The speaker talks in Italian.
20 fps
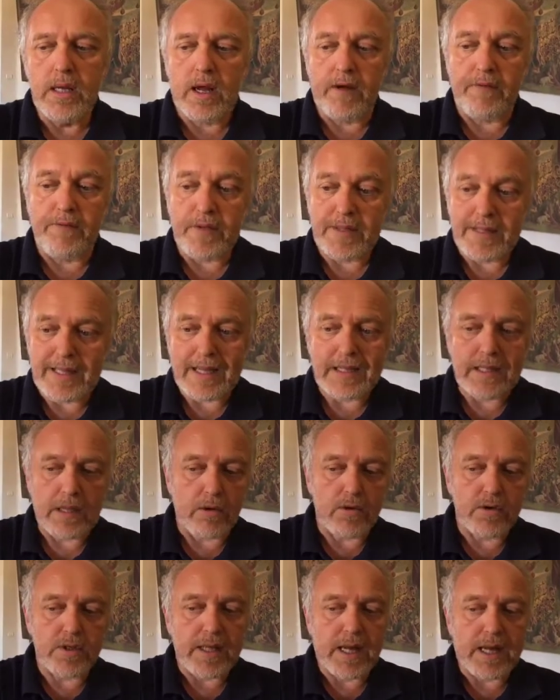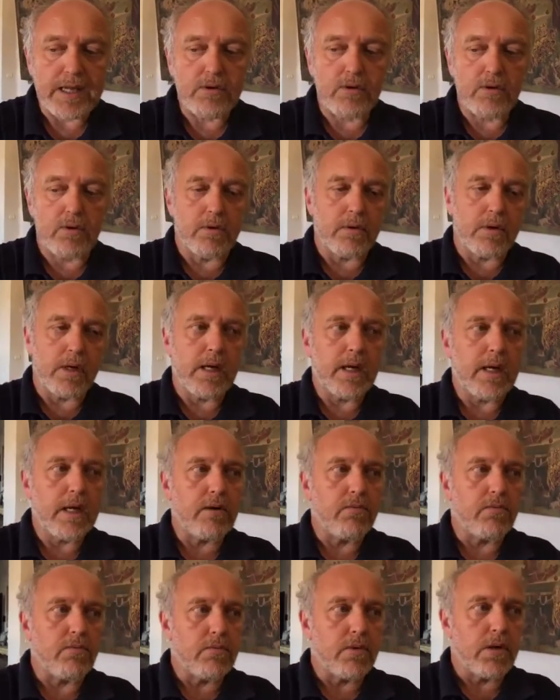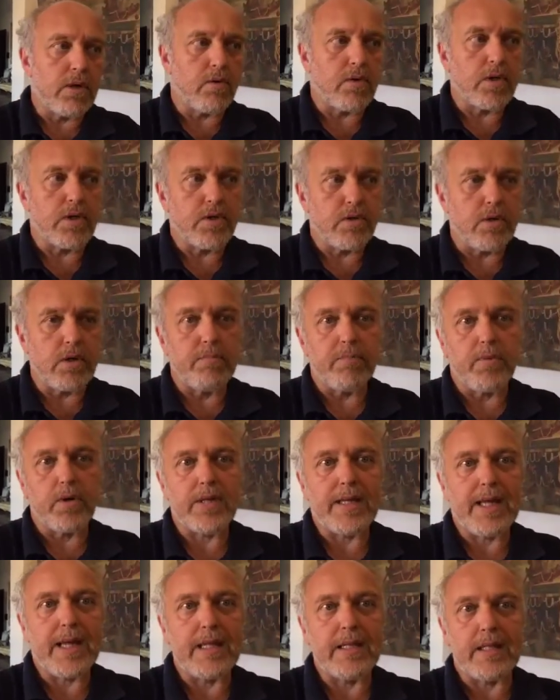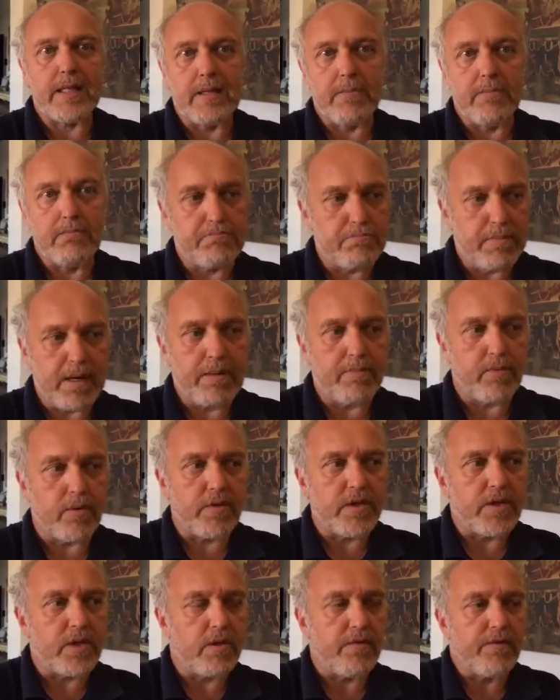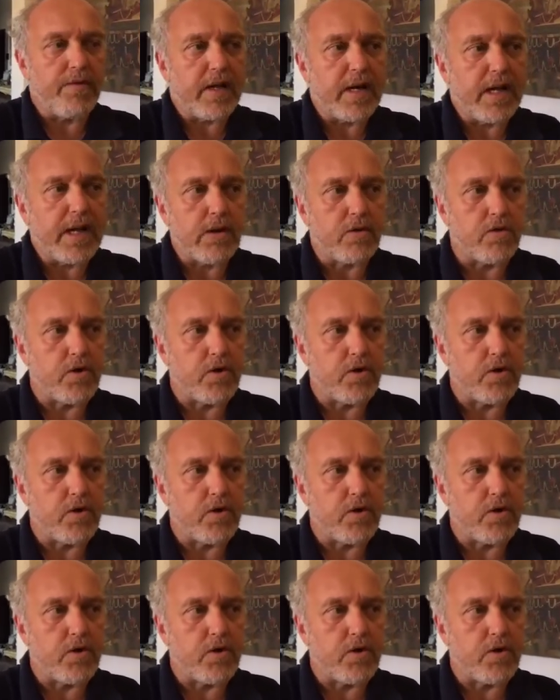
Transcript: affittati allo Stato è un'occasione importante per la provincia di Ferrara,